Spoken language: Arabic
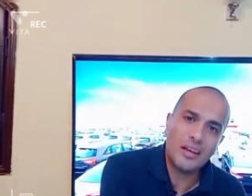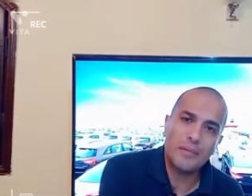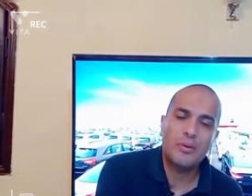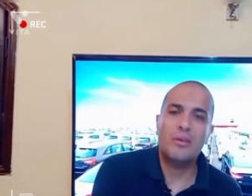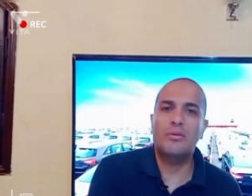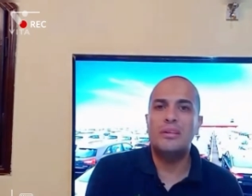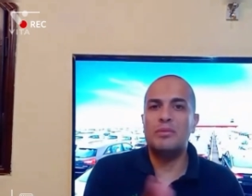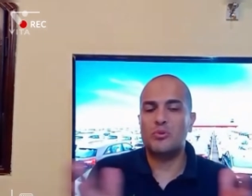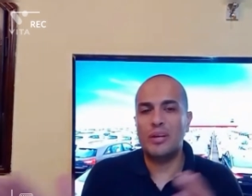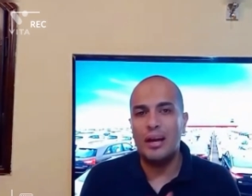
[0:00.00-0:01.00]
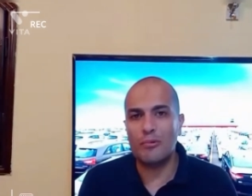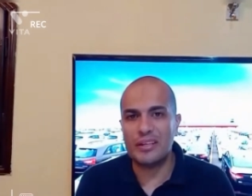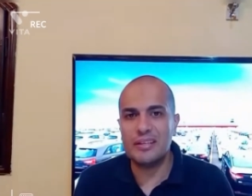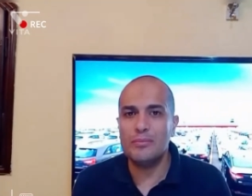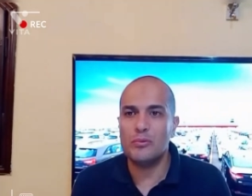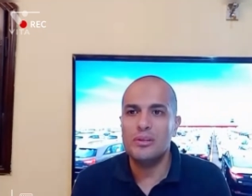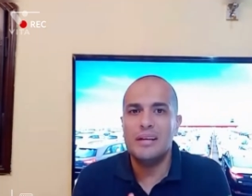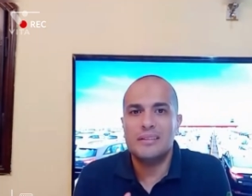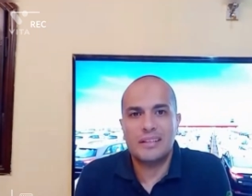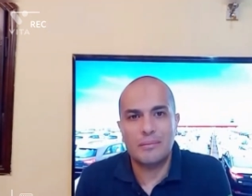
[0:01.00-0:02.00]
بيلقي المسؤوليه على الوكيل بيقول لا ده
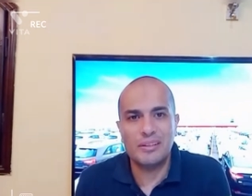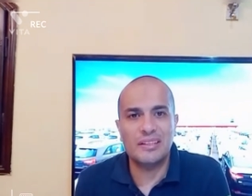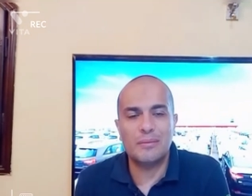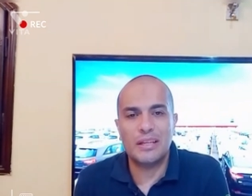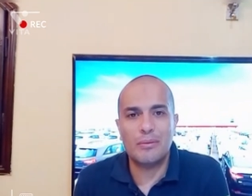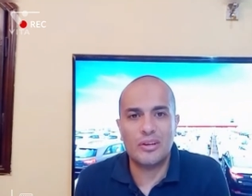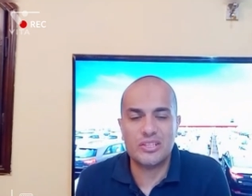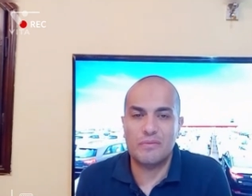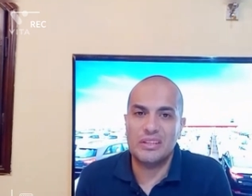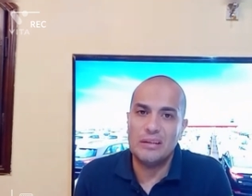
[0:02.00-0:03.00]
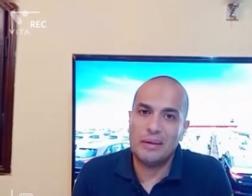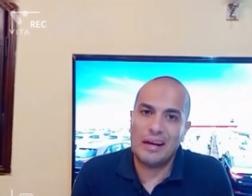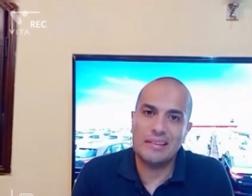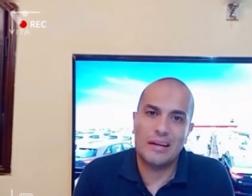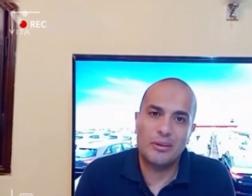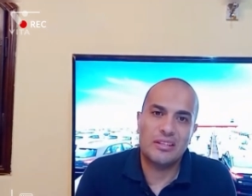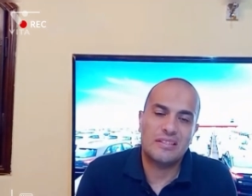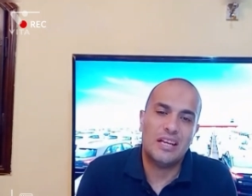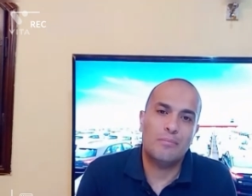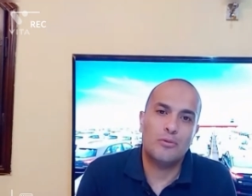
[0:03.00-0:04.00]
الكميات انت بتجيبها ناقصه فده اللي بيخلي العربيه
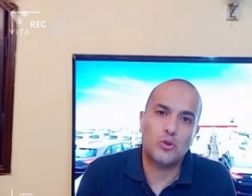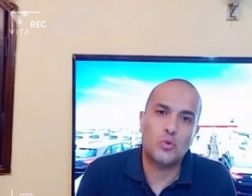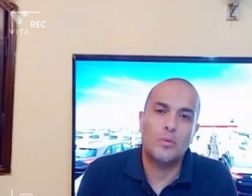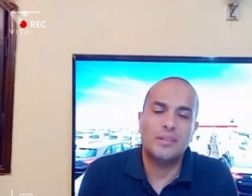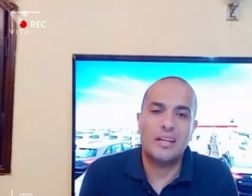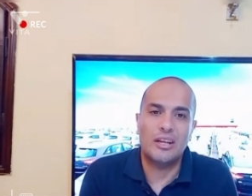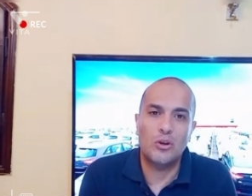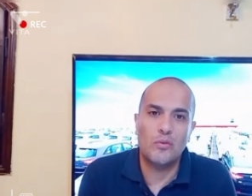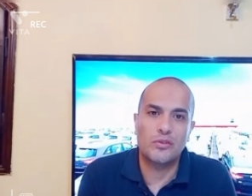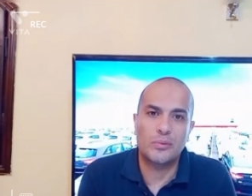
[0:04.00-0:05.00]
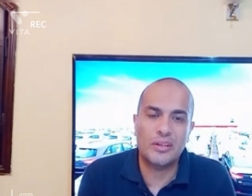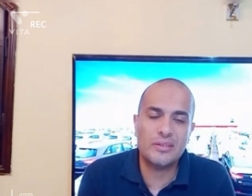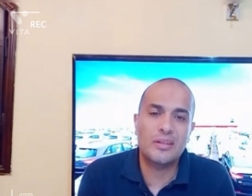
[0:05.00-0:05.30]
تتسحب من السوق وبالتالي عليها اوفر برايس